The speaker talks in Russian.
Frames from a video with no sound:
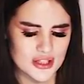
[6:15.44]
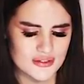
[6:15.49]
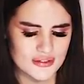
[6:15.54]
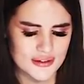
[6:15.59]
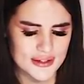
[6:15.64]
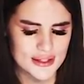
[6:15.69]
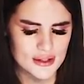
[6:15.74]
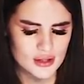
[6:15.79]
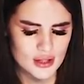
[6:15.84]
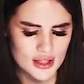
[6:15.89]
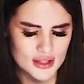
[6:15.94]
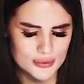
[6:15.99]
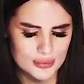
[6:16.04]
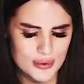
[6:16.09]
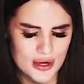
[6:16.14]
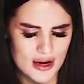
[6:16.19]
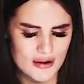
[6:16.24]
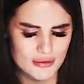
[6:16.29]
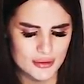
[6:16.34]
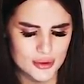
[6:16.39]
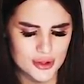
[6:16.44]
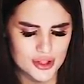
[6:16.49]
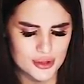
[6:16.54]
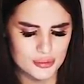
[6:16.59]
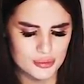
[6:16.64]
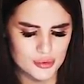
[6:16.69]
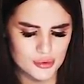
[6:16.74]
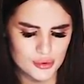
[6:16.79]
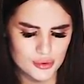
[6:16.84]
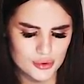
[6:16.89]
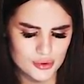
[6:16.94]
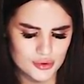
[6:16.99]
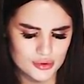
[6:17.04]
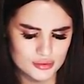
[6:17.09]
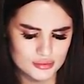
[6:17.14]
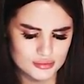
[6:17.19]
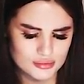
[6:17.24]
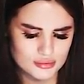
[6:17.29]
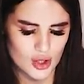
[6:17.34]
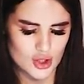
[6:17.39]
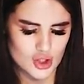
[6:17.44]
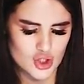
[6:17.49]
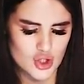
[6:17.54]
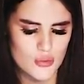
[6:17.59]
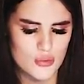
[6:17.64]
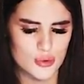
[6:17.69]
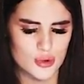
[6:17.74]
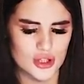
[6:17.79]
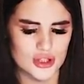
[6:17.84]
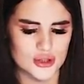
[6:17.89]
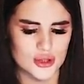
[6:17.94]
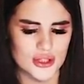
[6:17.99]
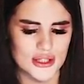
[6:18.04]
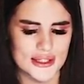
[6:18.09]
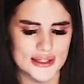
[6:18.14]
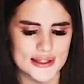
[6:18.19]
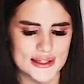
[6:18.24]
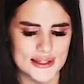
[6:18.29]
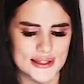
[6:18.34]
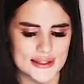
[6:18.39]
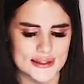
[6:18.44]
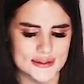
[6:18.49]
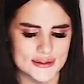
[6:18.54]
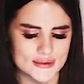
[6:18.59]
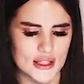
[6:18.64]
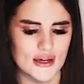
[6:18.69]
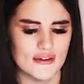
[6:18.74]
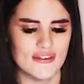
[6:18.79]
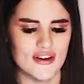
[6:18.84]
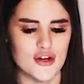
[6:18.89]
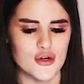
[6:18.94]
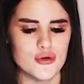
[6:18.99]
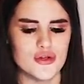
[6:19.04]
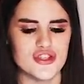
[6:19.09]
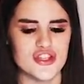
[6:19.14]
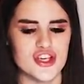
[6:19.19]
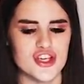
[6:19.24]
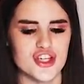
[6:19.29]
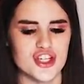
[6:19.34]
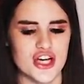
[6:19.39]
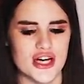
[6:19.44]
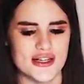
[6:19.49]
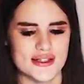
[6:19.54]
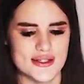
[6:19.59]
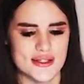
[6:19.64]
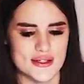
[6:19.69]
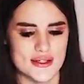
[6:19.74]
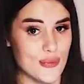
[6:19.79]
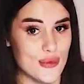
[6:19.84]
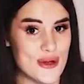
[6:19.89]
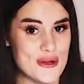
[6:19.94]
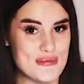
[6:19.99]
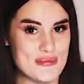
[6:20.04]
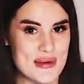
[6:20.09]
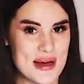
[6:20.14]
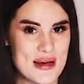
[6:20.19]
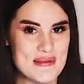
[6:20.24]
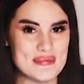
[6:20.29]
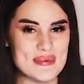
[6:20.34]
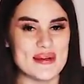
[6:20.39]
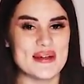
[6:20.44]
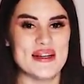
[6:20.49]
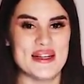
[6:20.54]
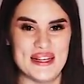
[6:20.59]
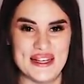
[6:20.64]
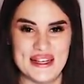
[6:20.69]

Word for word: говорил, отправлю ему жопу, которая горит. Говорю сейчас. Мой папа